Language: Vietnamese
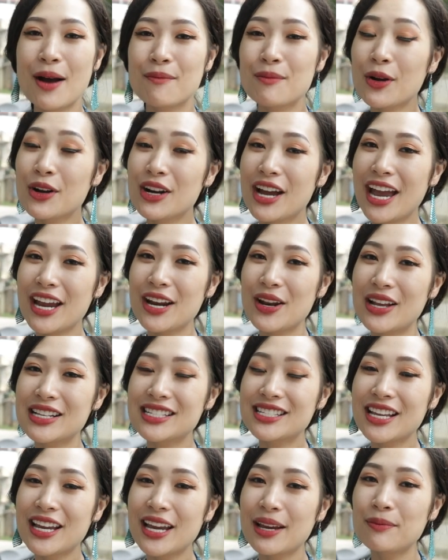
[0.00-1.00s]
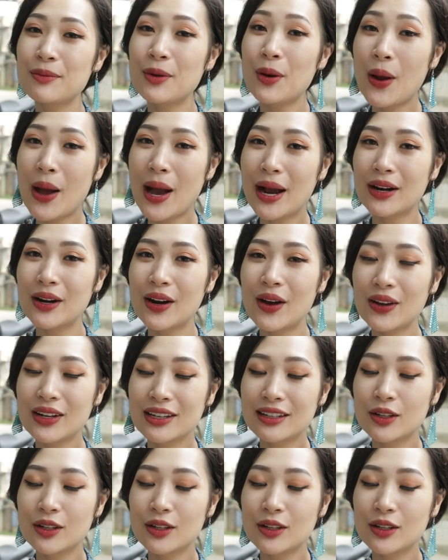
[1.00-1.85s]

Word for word: mọi người hãy đón xem làng loạn